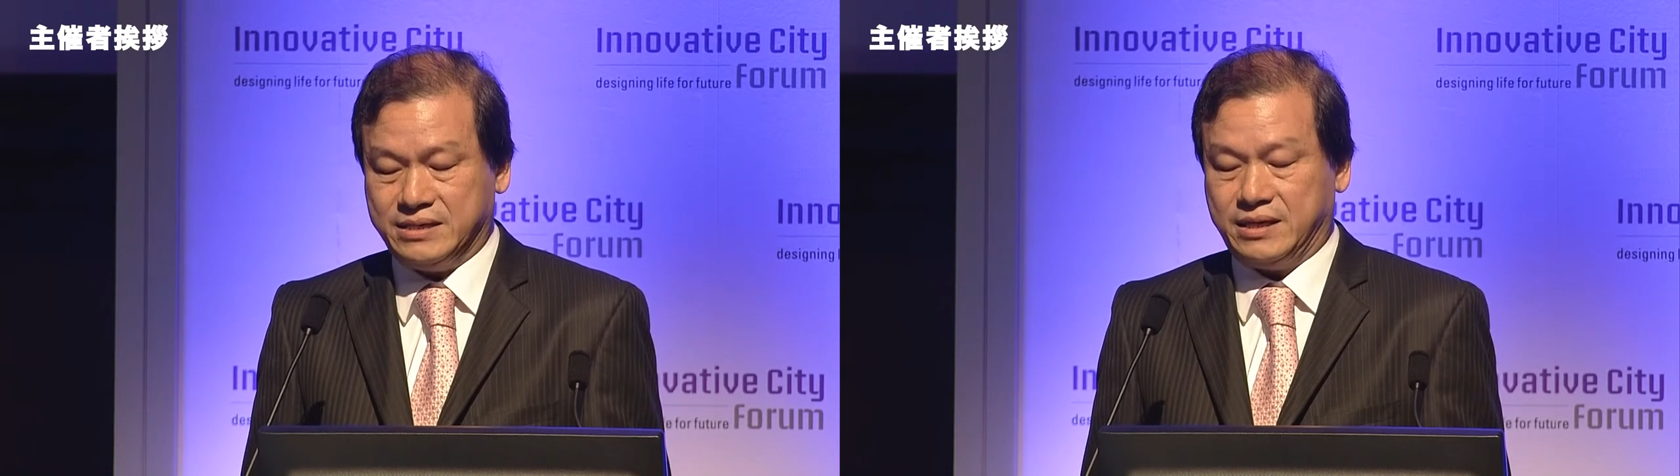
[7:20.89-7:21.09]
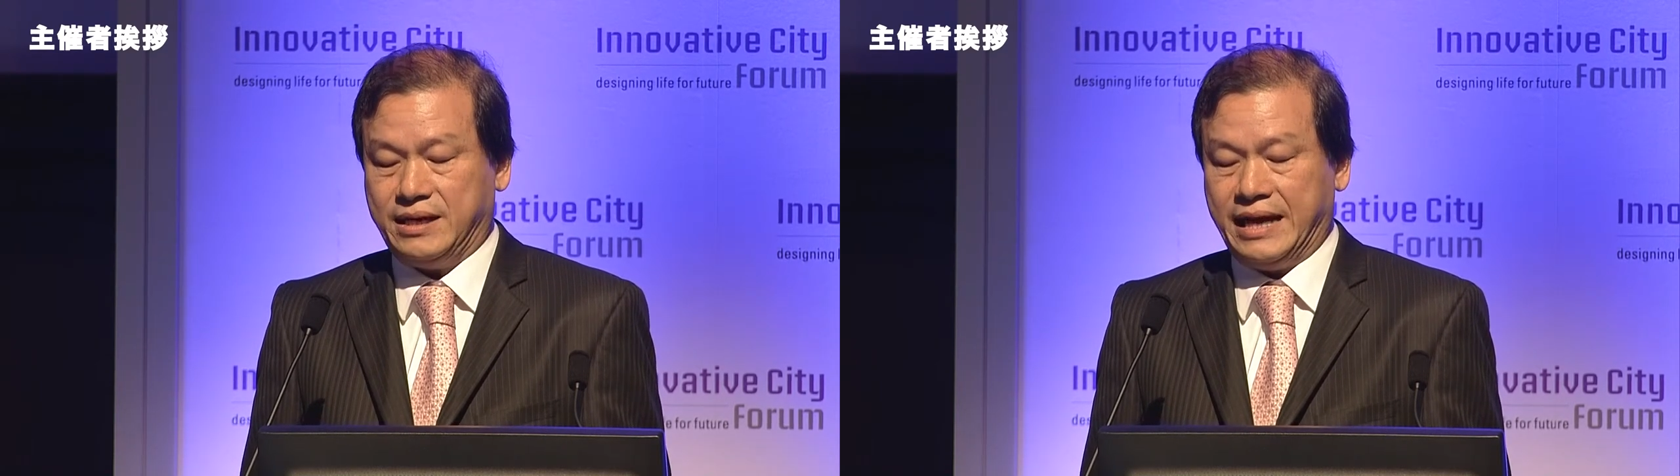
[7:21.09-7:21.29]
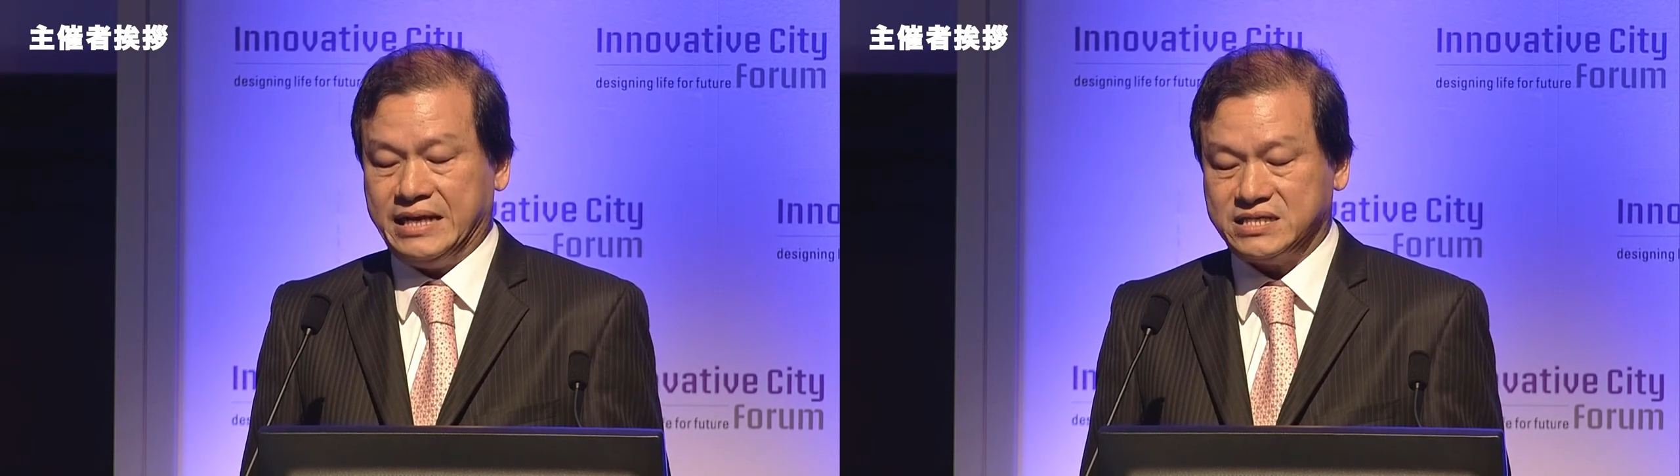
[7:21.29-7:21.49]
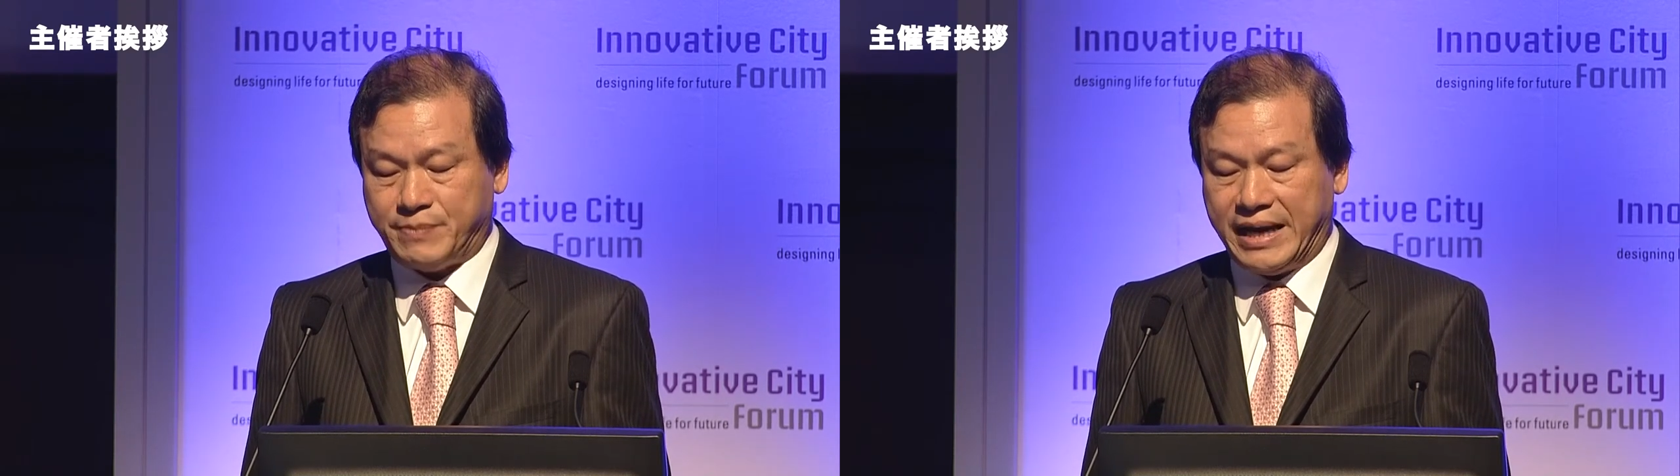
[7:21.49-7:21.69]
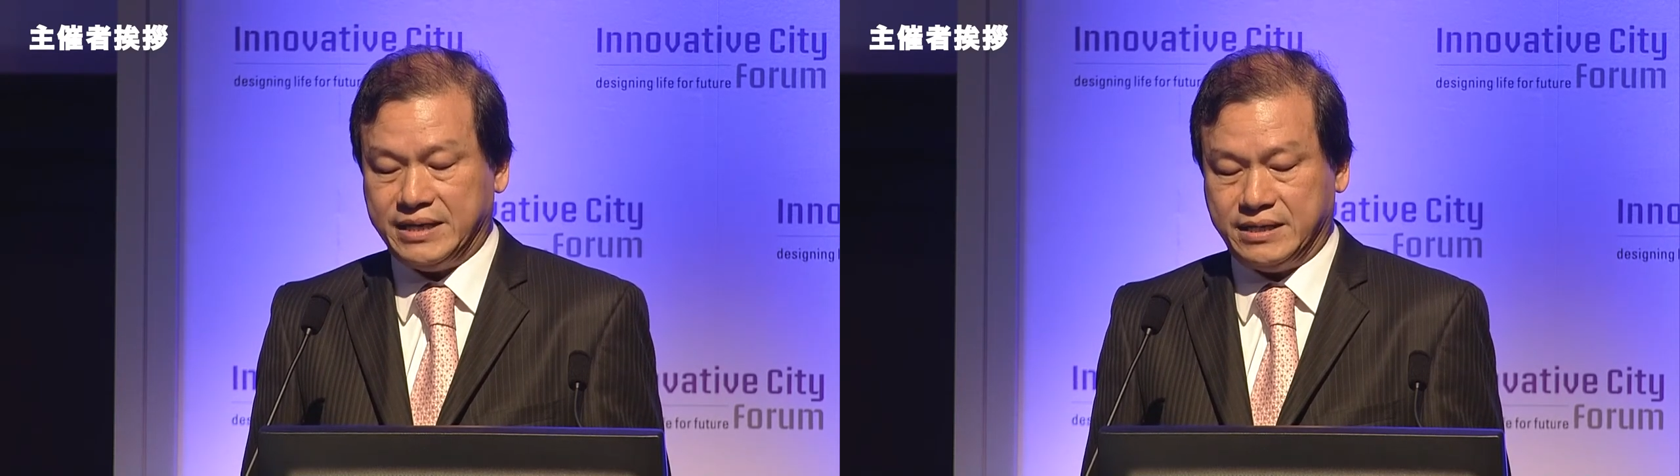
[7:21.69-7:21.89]
創造都
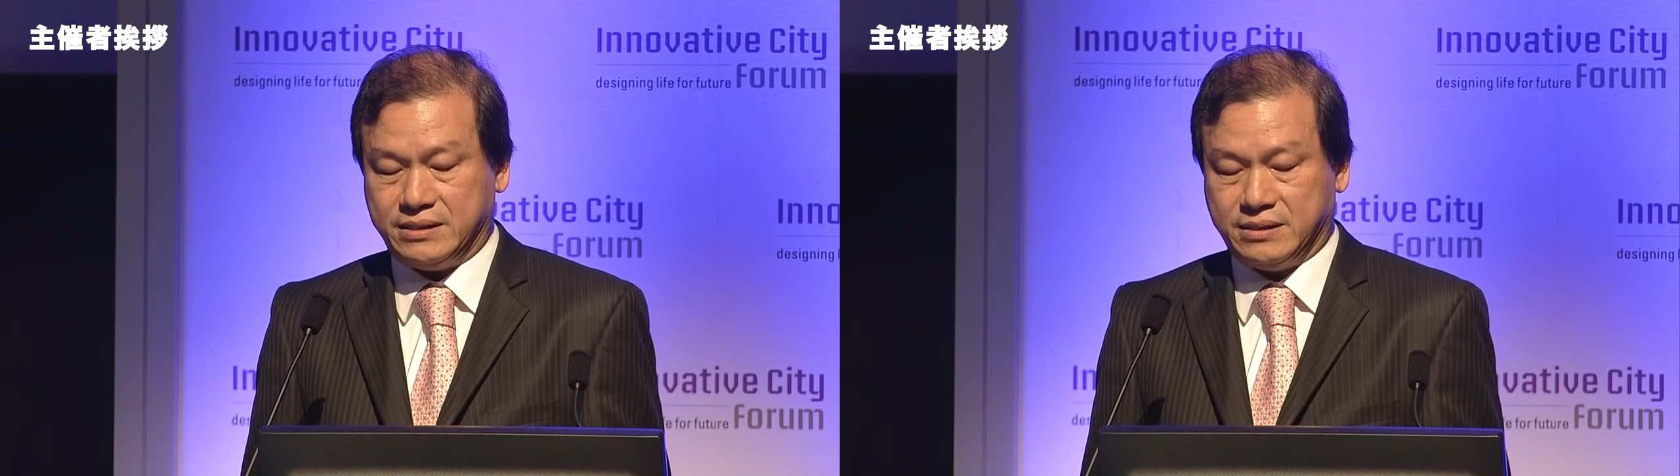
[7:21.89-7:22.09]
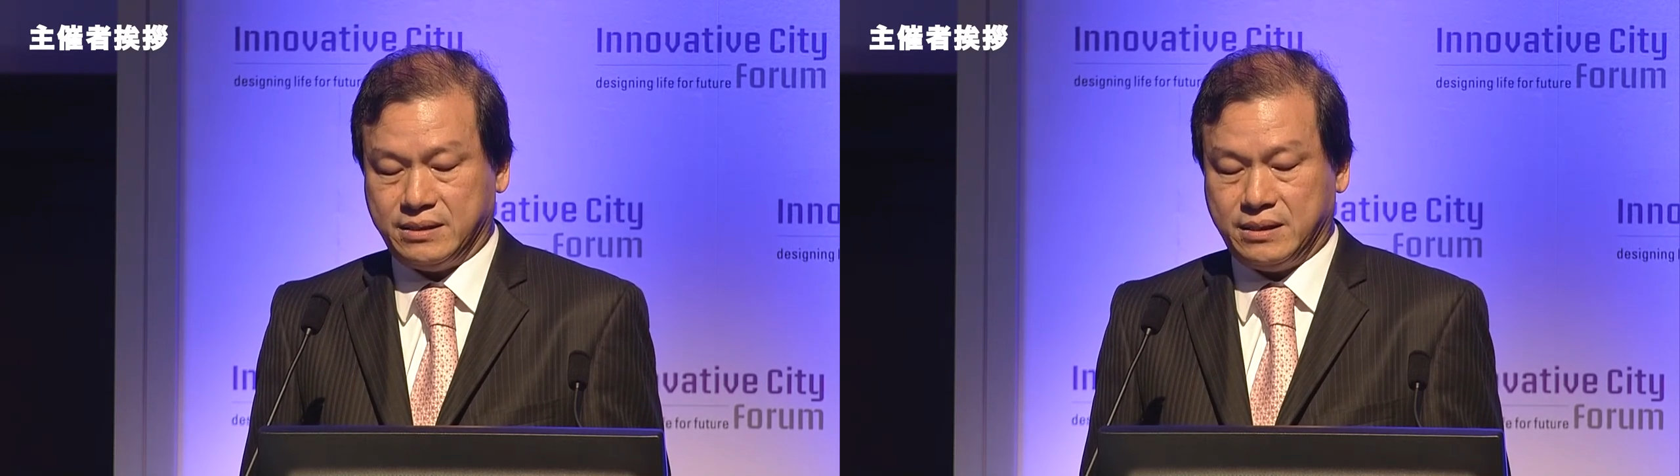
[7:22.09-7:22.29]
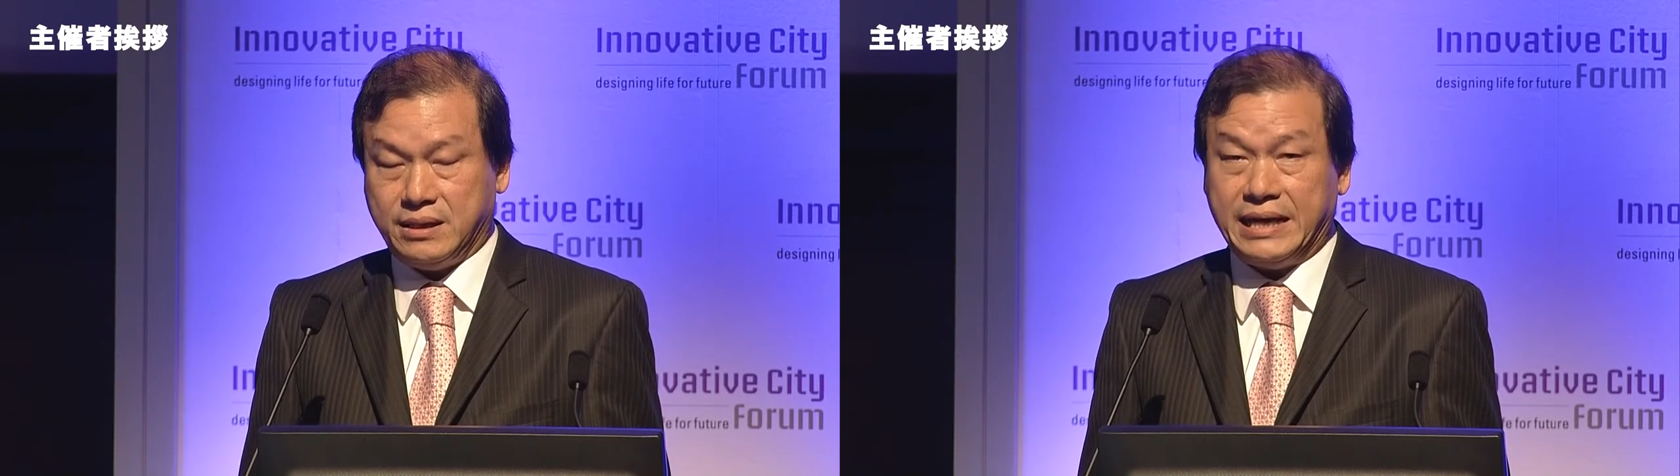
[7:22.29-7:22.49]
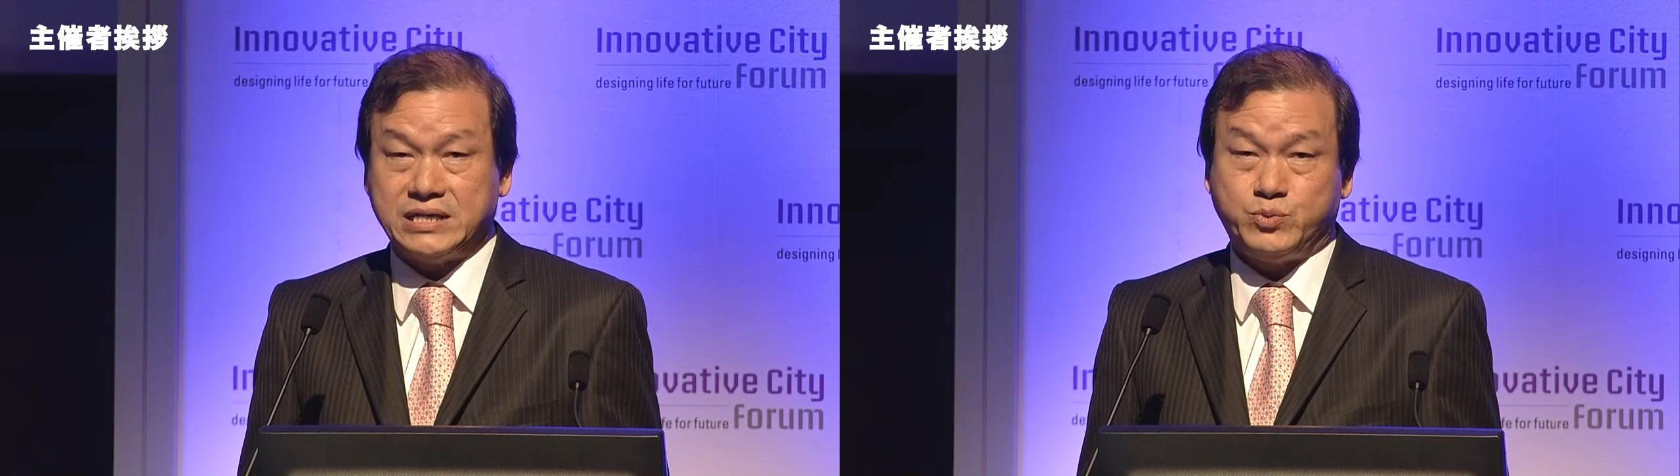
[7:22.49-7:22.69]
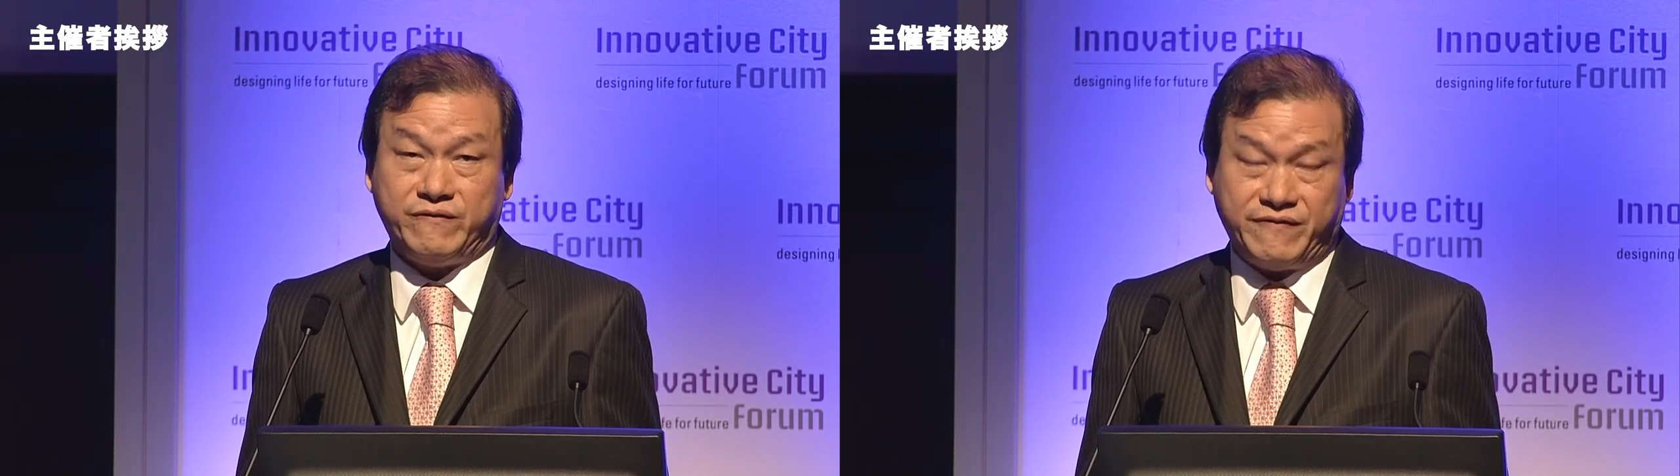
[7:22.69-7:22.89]
市そして創造
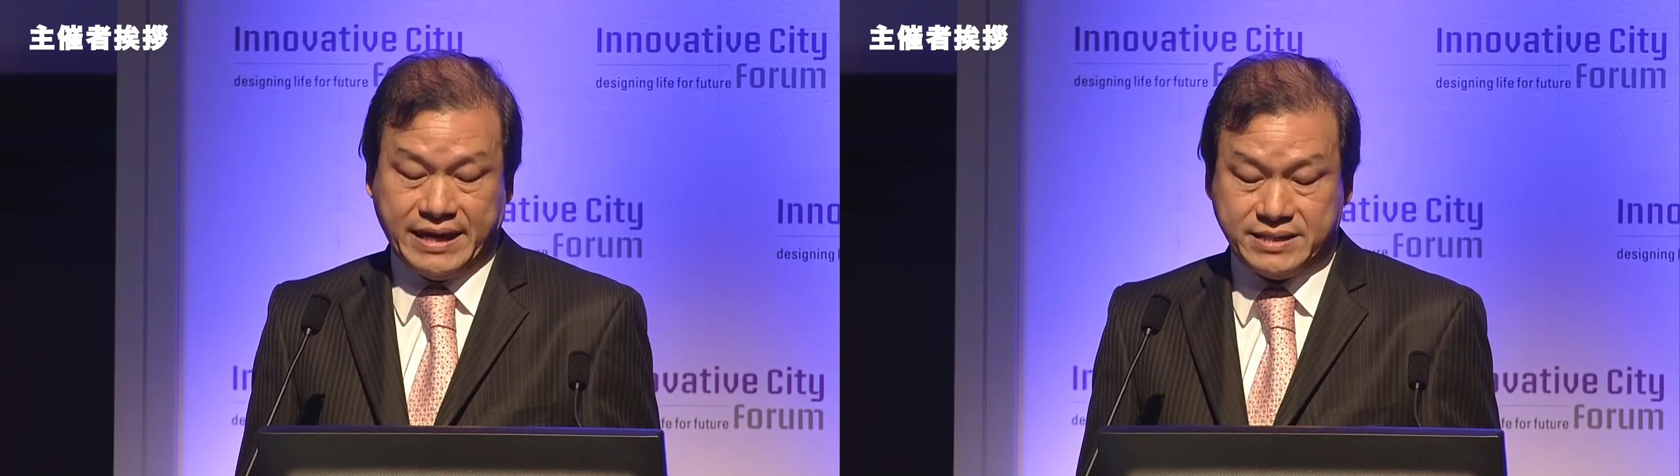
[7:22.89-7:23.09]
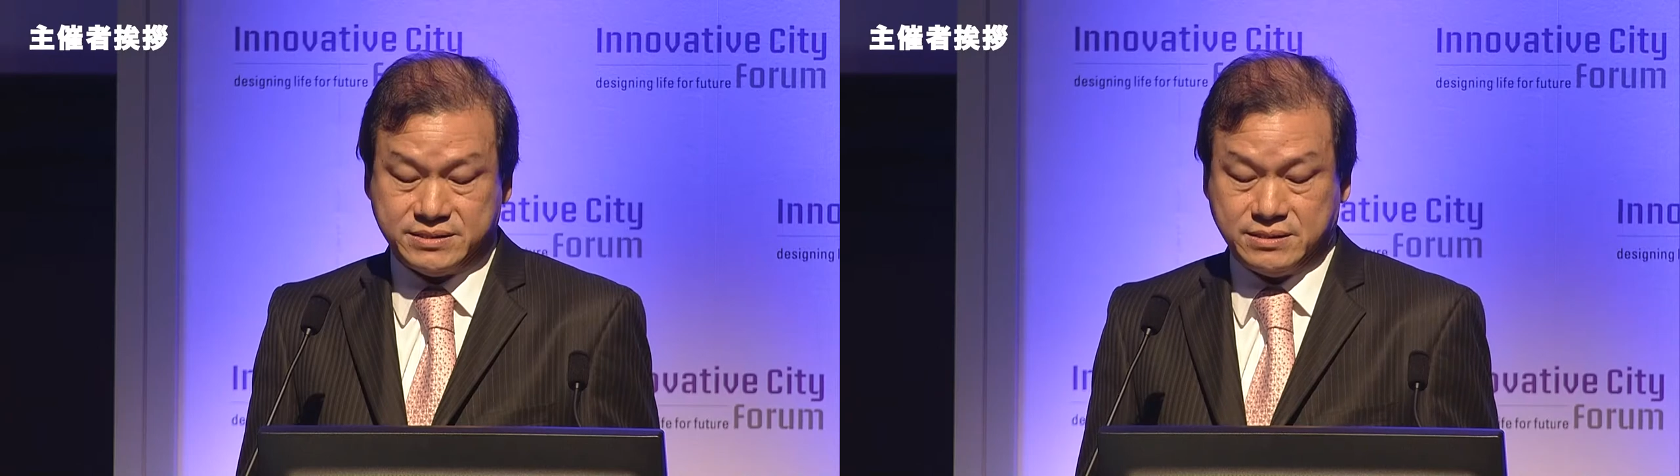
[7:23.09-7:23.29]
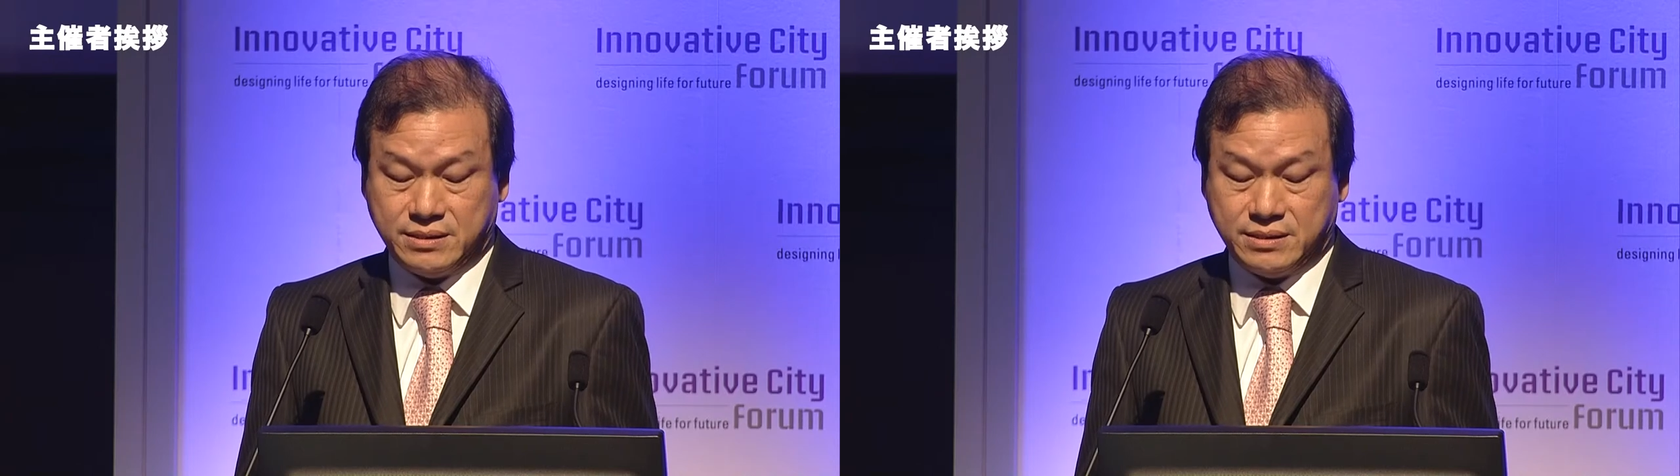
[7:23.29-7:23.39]
的な文化